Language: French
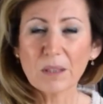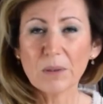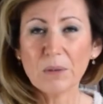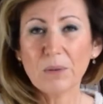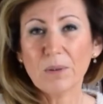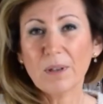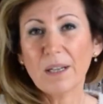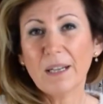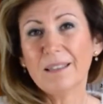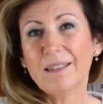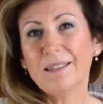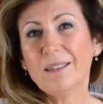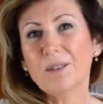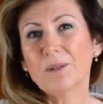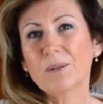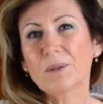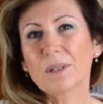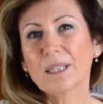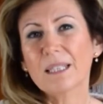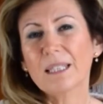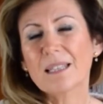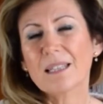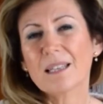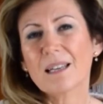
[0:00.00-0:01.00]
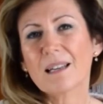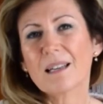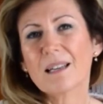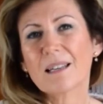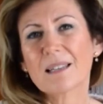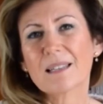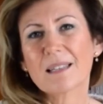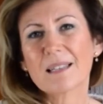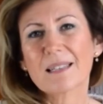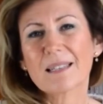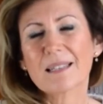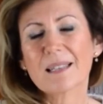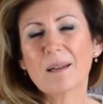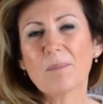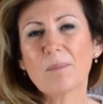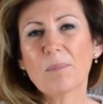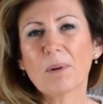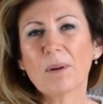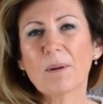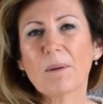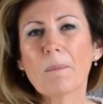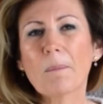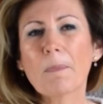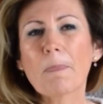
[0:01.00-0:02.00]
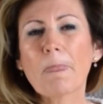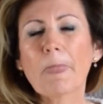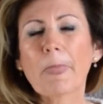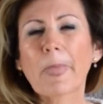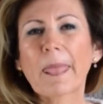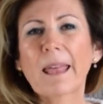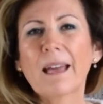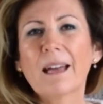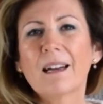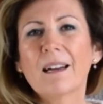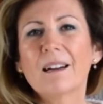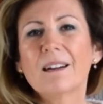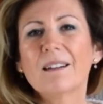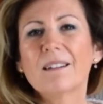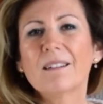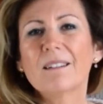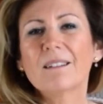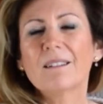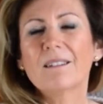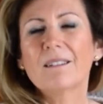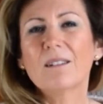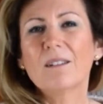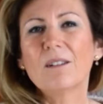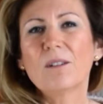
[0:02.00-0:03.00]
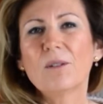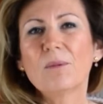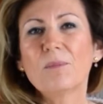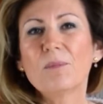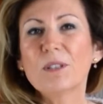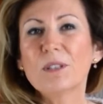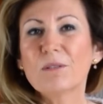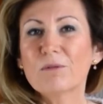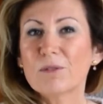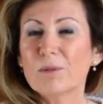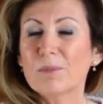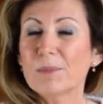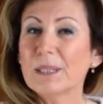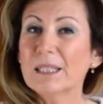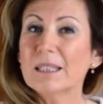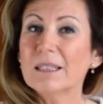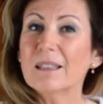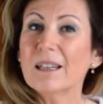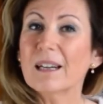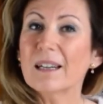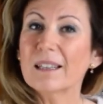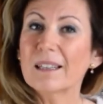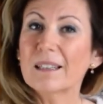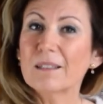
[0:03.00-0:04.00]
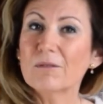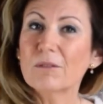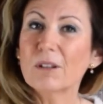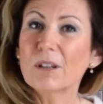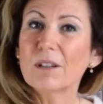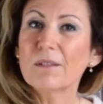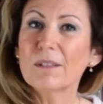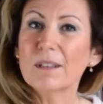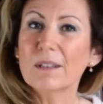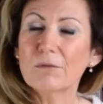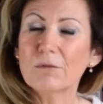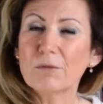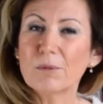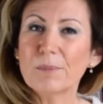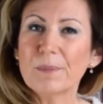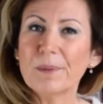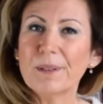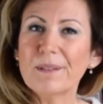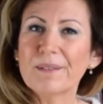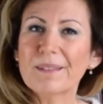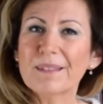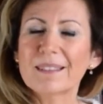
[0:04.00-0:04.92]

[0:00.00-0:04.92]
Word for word: Donc la théorie est assez simple. Euh, l'objet phobique n'a rien à voir avec la phobie.